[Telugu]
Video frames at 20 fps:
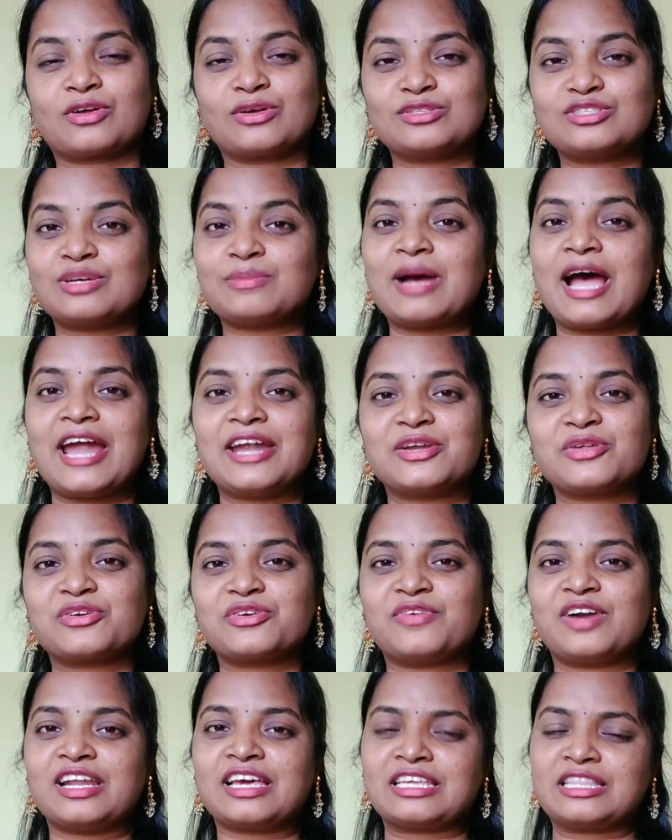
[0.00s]
కొంచెం హైట్
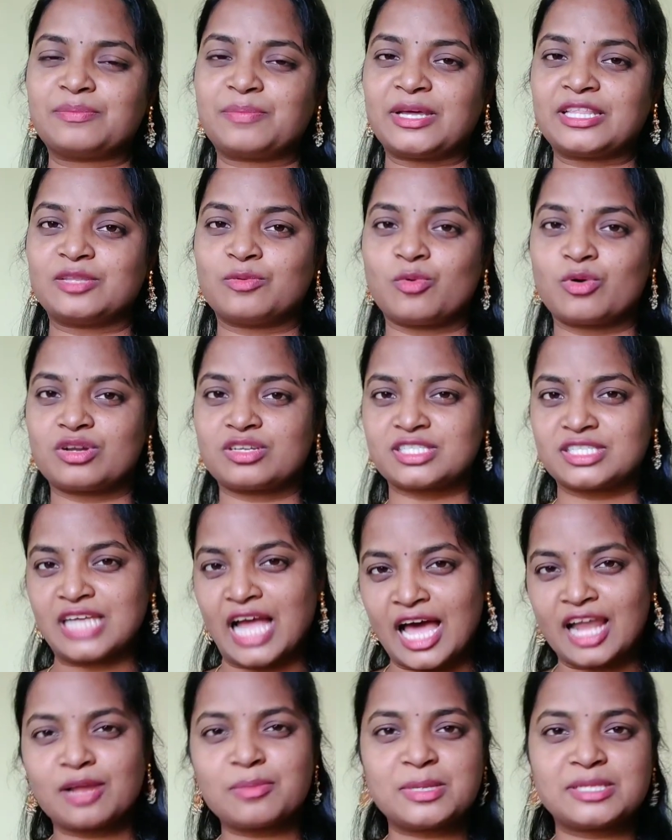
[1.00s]
ఉన్న వాళ్ళకైతే పెద్ద బోర్డర్స్
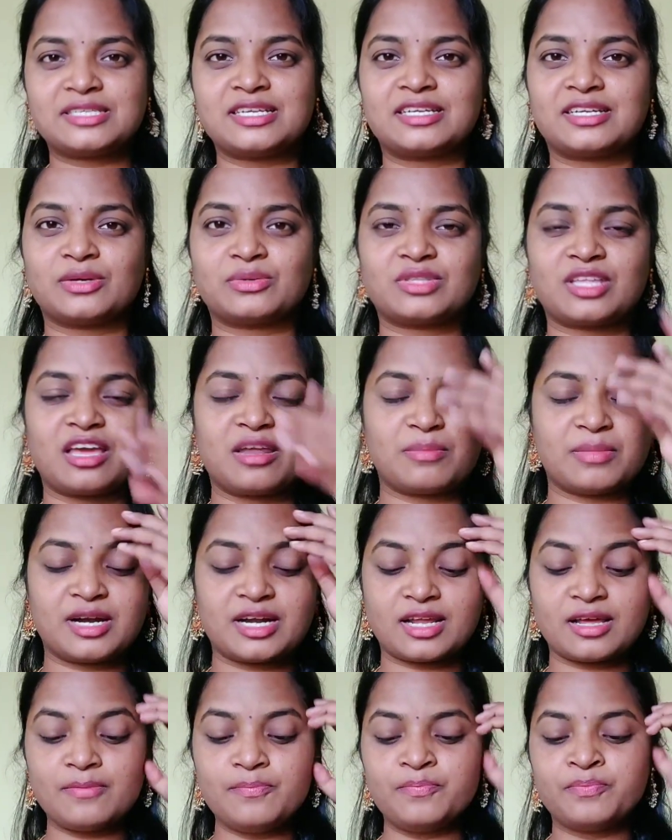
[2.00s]
చాలా బాగా సెట్ అవుతాయి
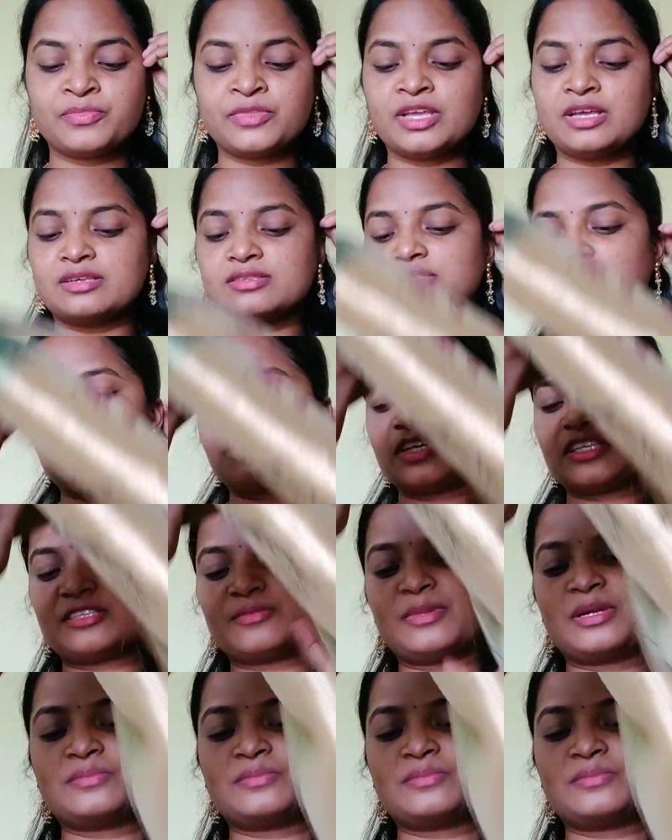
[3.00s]
అనమాట సో ఫస్ట్